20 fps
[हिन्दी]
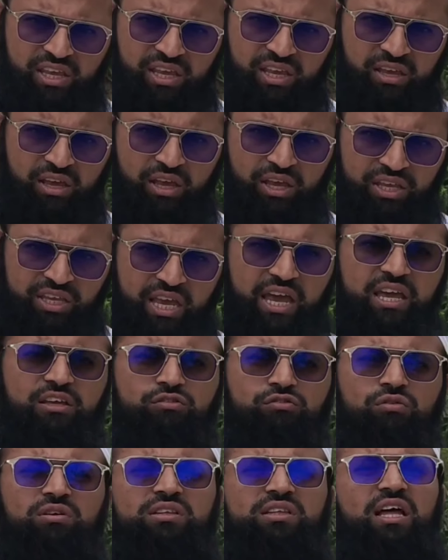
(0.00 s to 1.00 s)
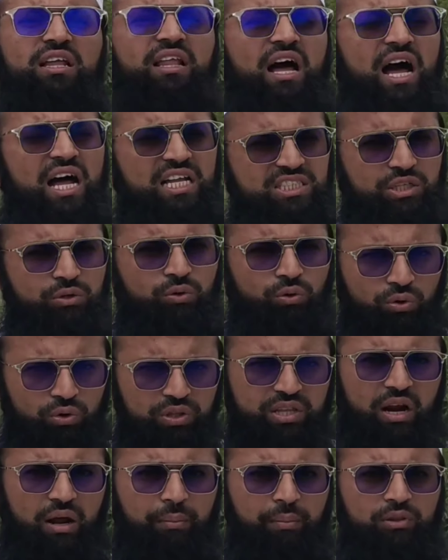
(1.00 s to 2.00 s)
ये यही सुल्तान हाजी
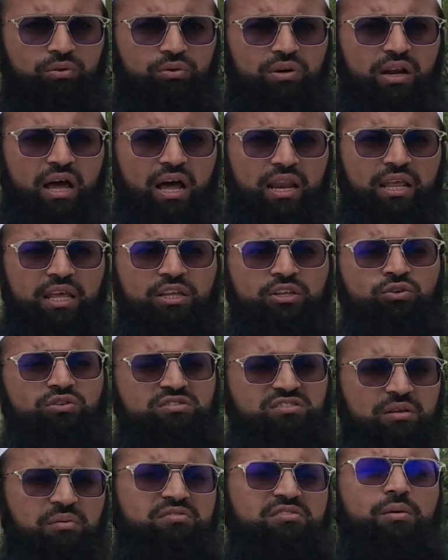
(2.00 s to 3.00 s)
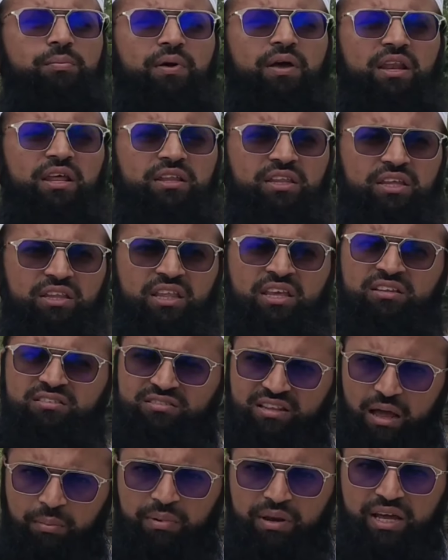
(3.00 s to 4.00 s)
हुद रहमत जो सबसे पहले दीन
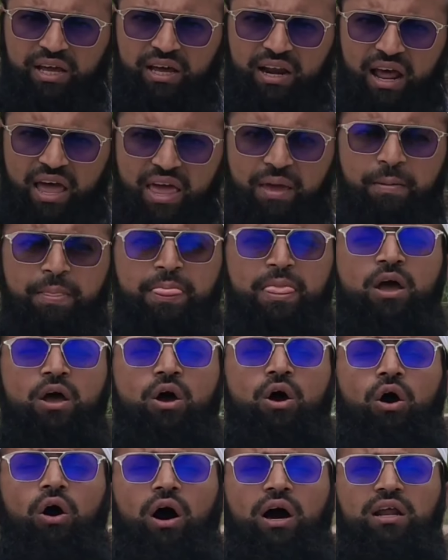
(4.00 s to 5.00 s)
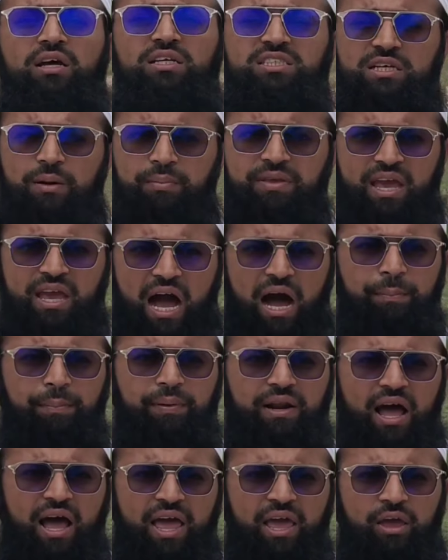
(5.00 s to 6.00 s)
इस्लाम लेकर आए और जब यहाँ
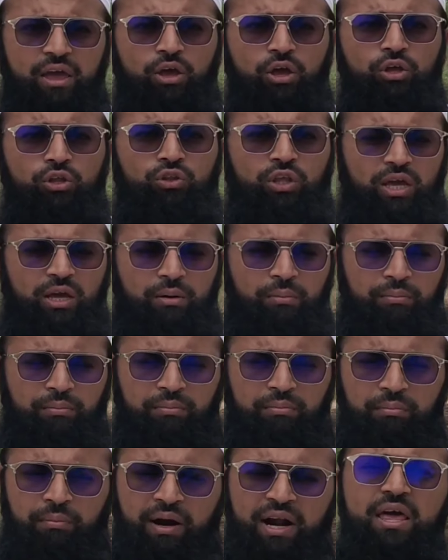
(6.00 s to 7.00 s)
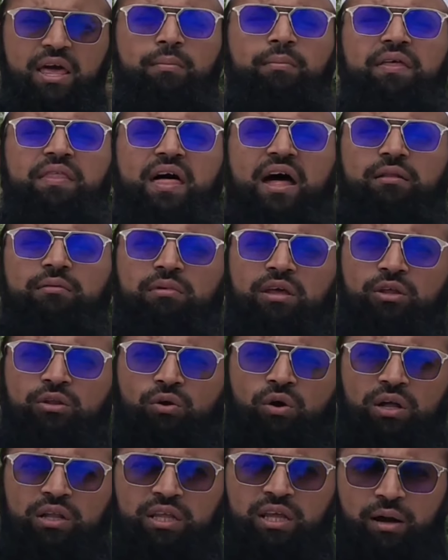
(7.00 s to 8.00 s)
पर आए तो एक बड़े मैदान में
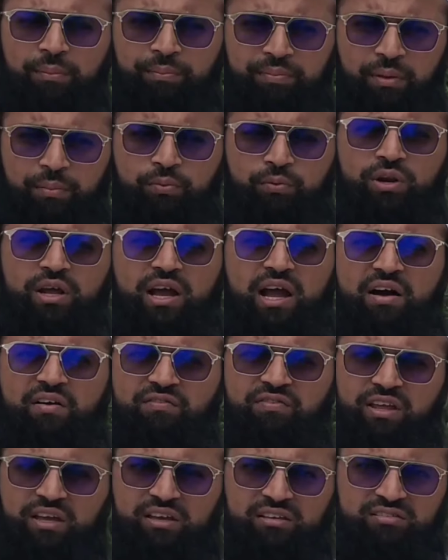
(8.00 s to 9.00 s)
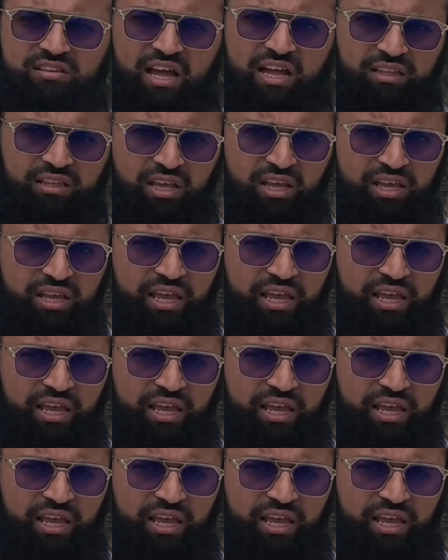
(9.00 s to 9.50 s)
इन्होंने अपने पूरे काफ़िले के साथ